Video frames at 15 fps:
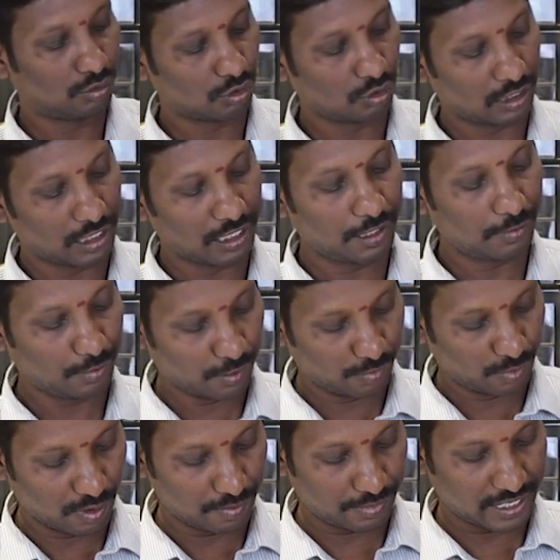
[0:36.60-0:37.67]
చూడండి ఇప్పుడు
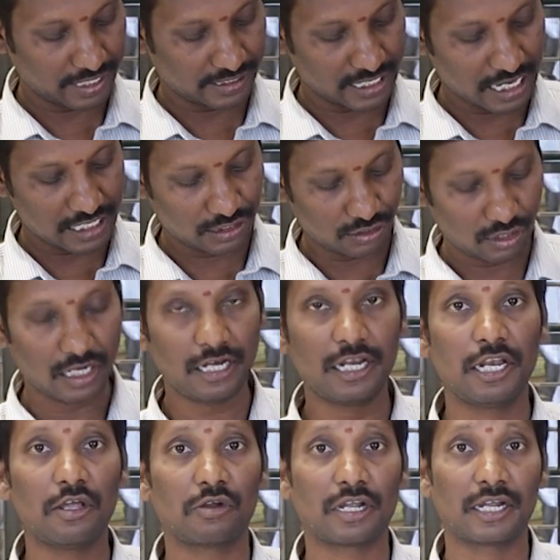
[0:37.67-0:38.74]
బొమ్మకే శారీస్లోనే
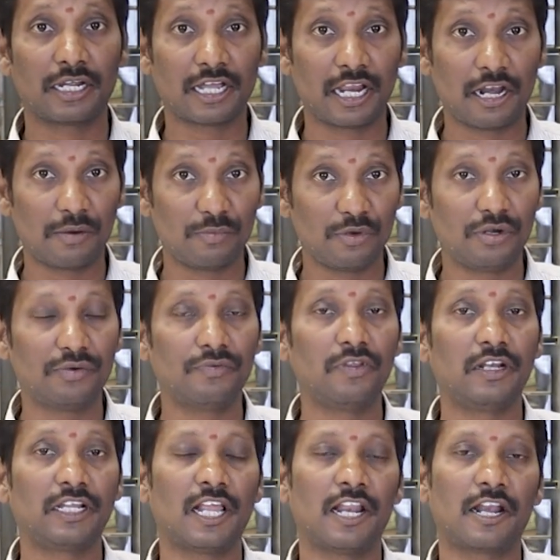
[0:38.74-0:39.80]
నేను ఒక కలర్
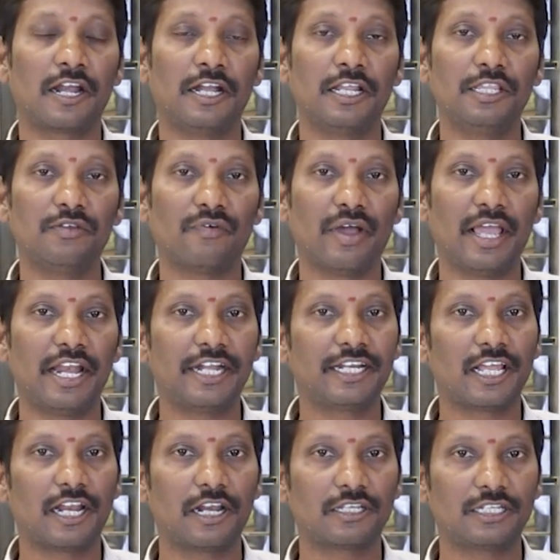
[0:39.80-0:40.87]
బ్యూటిఫుల్ కలర్ అండి ఇది వైలెట్
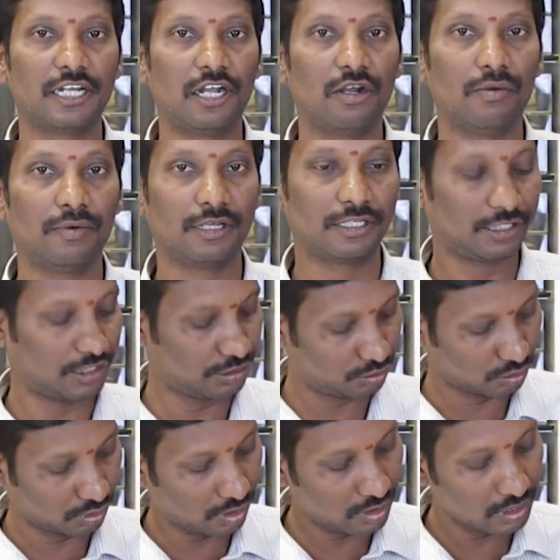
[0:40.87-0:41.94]
కలర్ షేడ్లో మనం
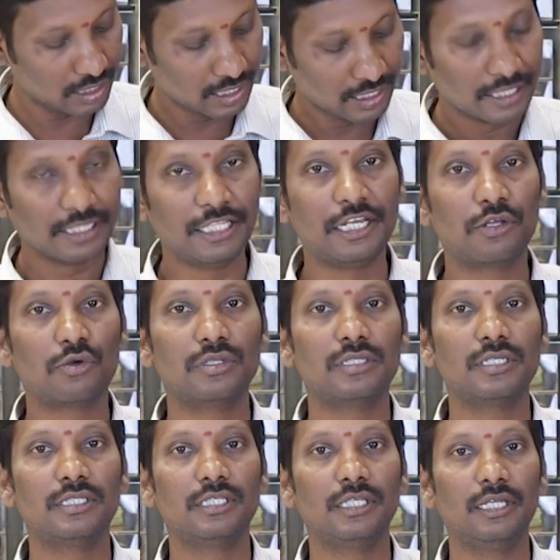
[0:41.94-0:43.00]
తీసుకున్నాం దీనికి
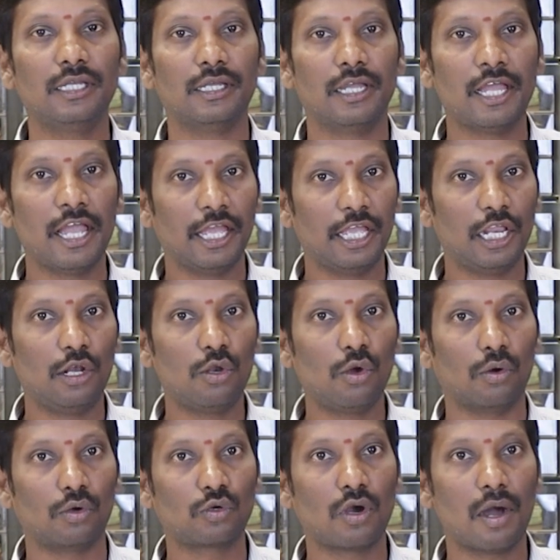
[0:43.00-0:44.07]
వచ్చేసి ఎల్లో
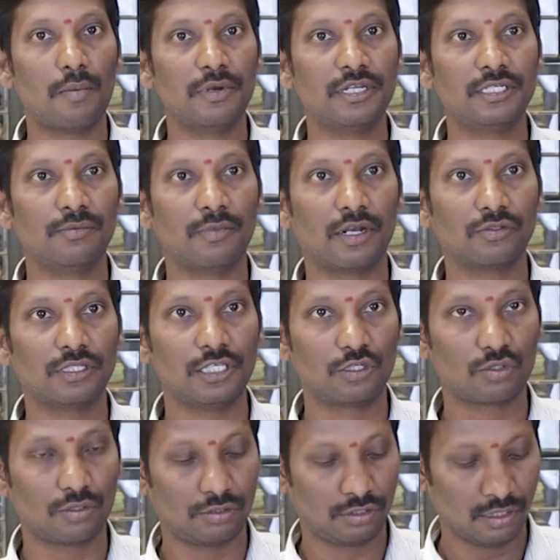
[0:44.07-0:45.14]
కాంబినేషన్ మనం
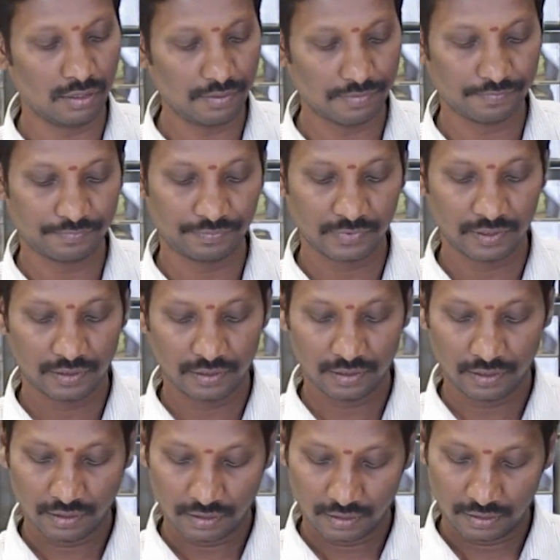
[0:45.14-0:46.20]
తీసుకుంటున్నాం
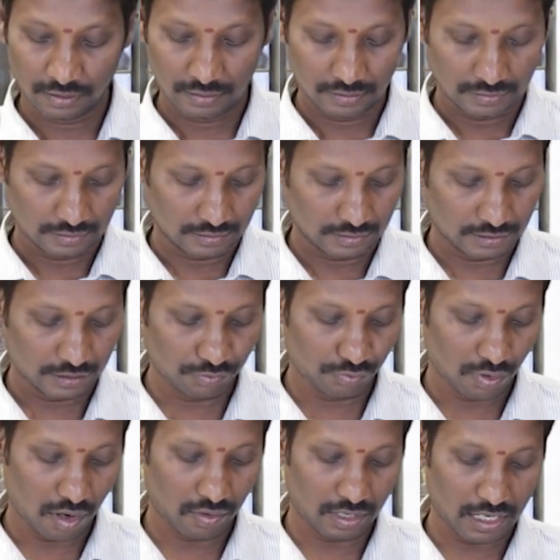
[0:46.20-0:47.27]
ఫస్ట్
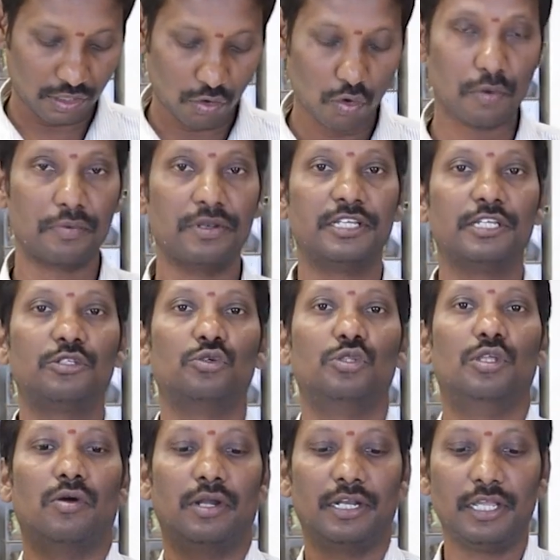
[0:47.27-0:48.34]
ఓవరాల్గా ఓపెన్ చేసి
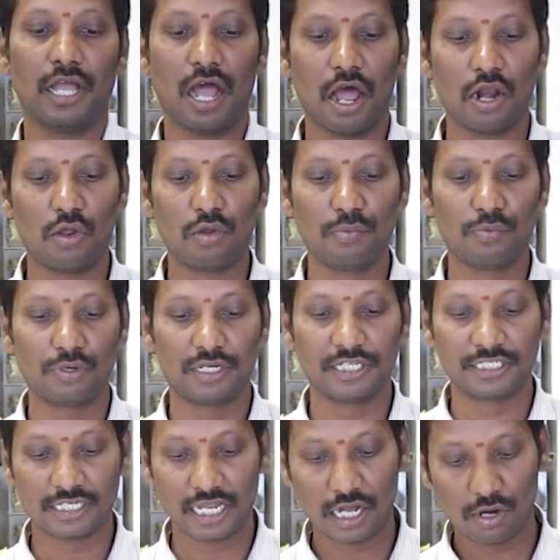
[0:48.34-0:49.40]
చూద్దామండి ఆల్ ఓవర్ బుటీ
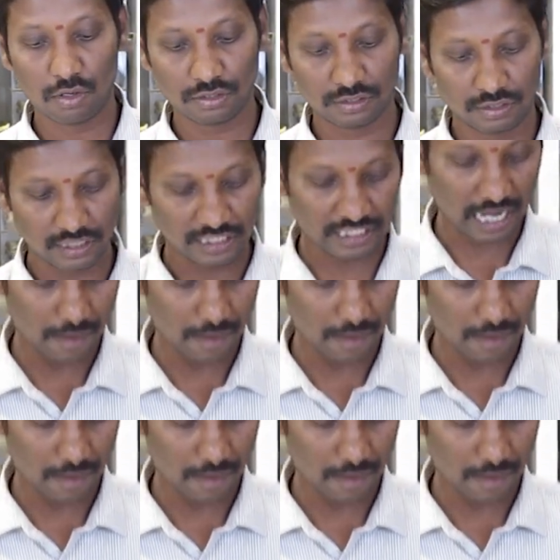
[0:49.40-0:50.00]
స్టైల్లో వస్తుంది